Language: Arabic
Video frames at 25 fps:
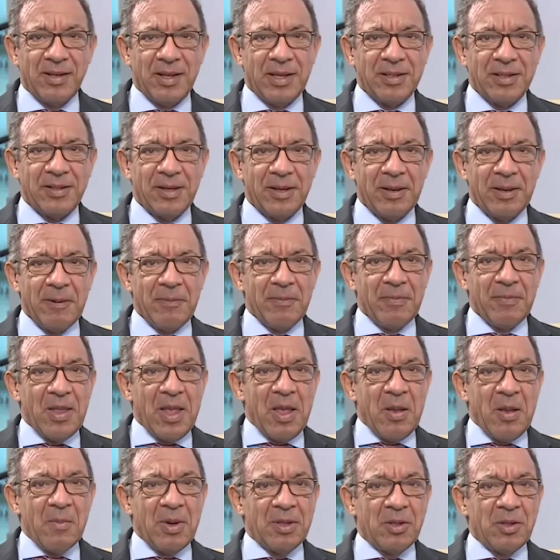كبيرة
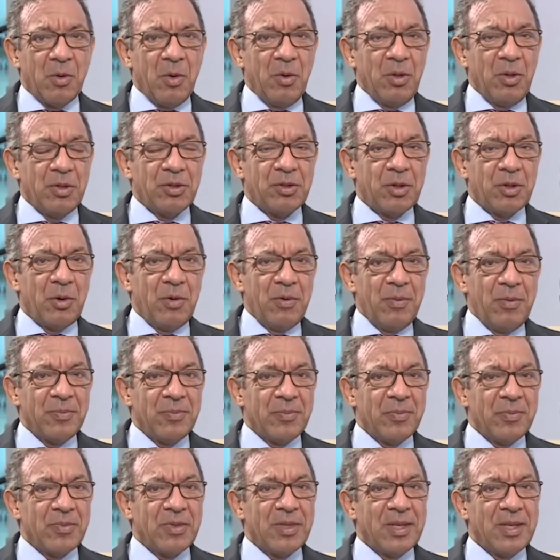بكل الأديان
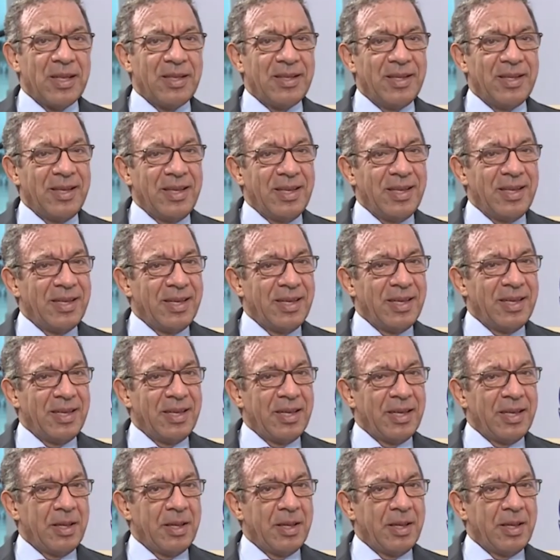وأن هناك